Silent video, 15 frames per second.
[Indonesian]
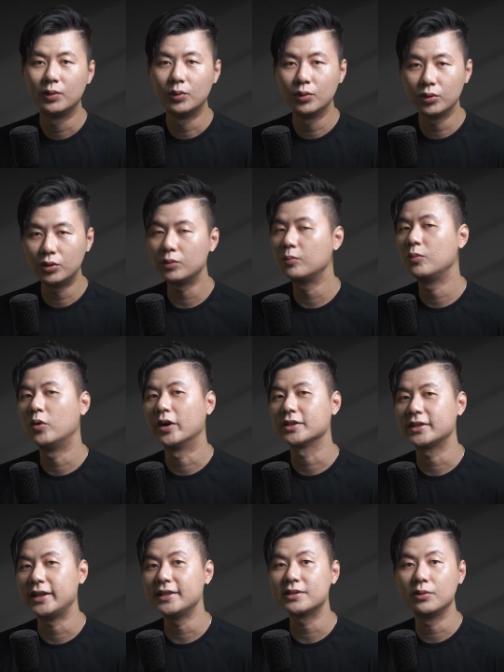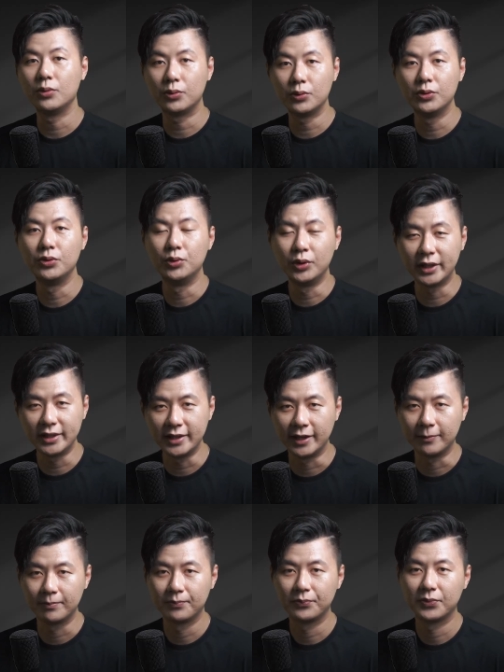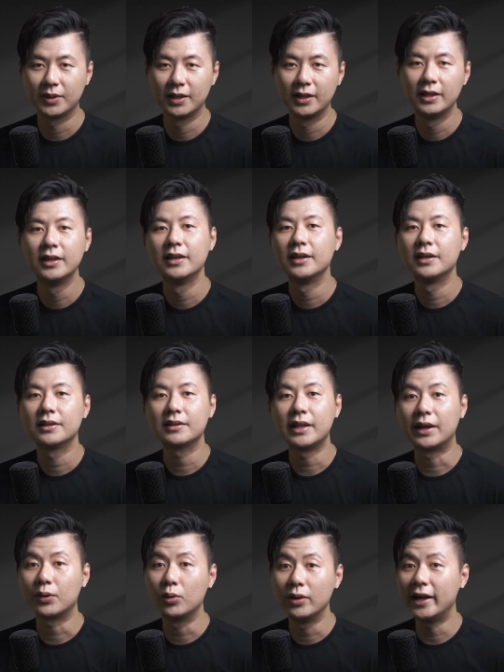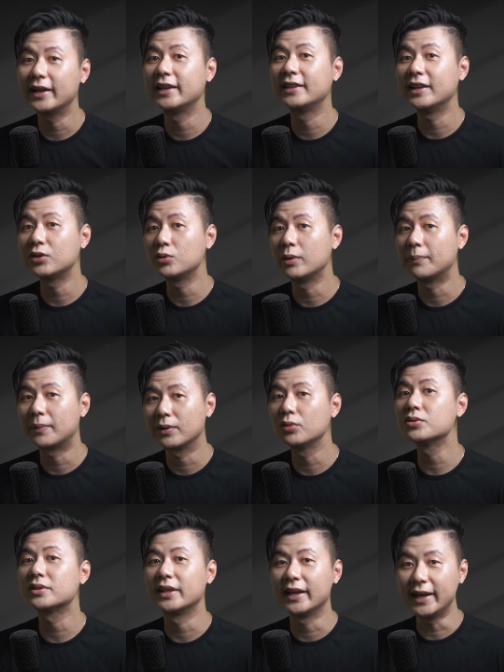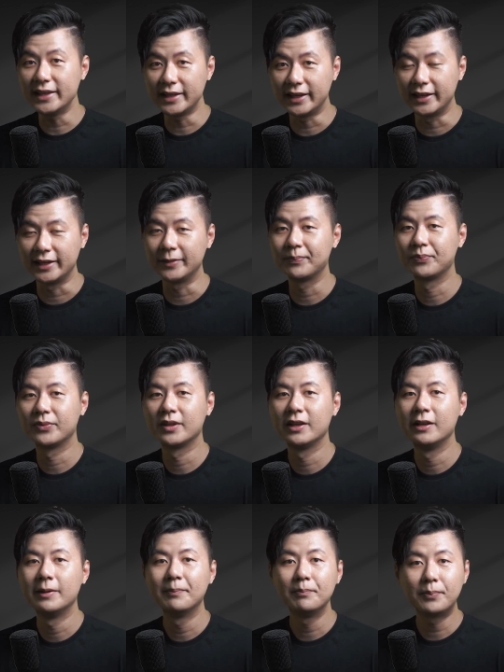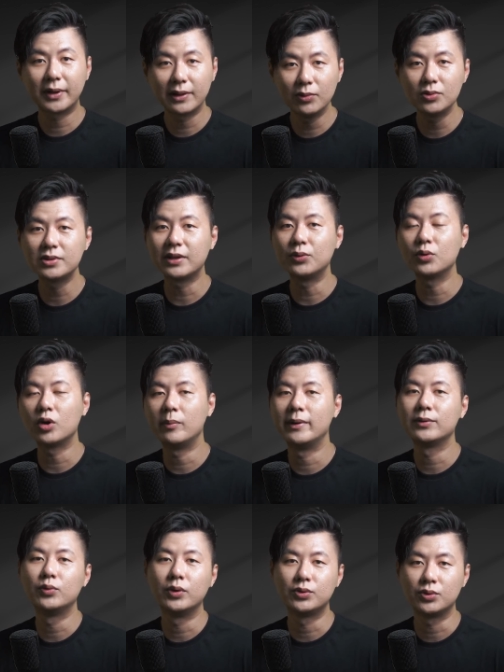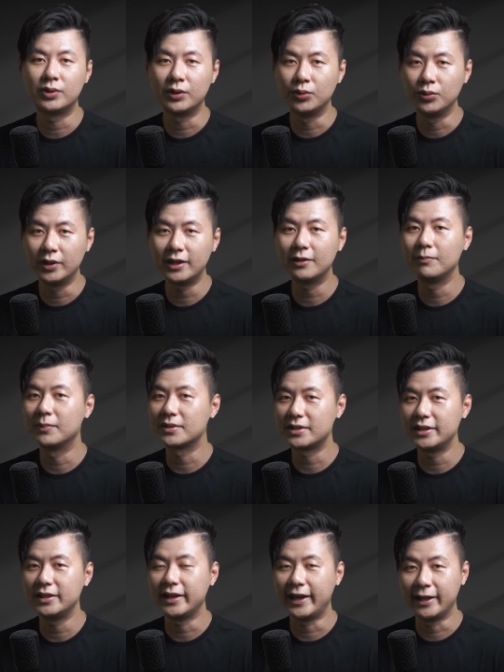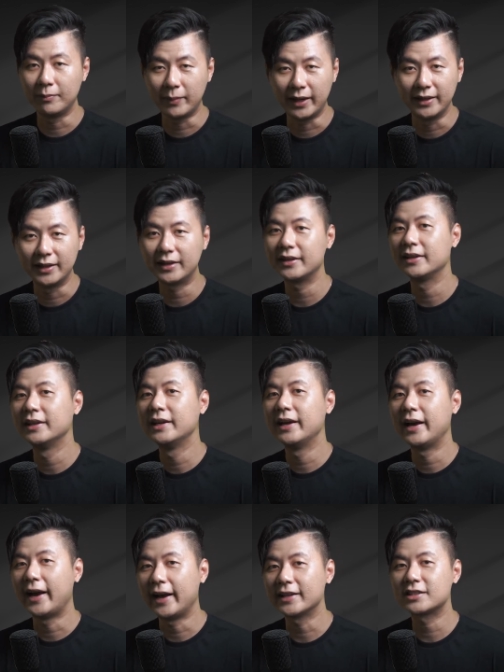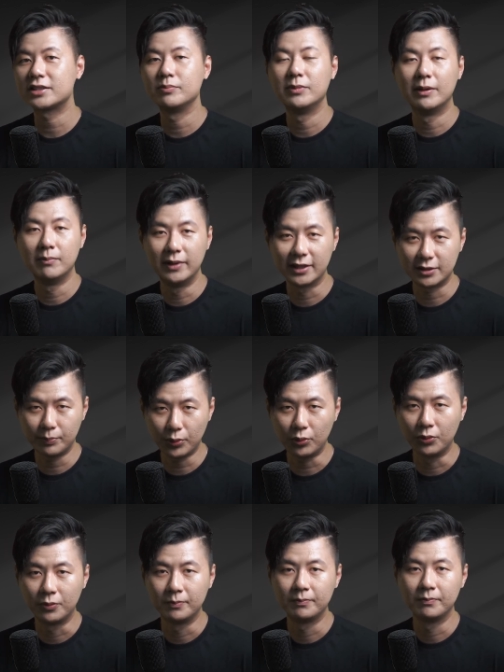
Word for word: untuk menguasai seluruh unitnya. Taruhlah kita cuma perlu setengahnya ya. Perlu 1,2 juta unit mesin Nminer S19 Pro.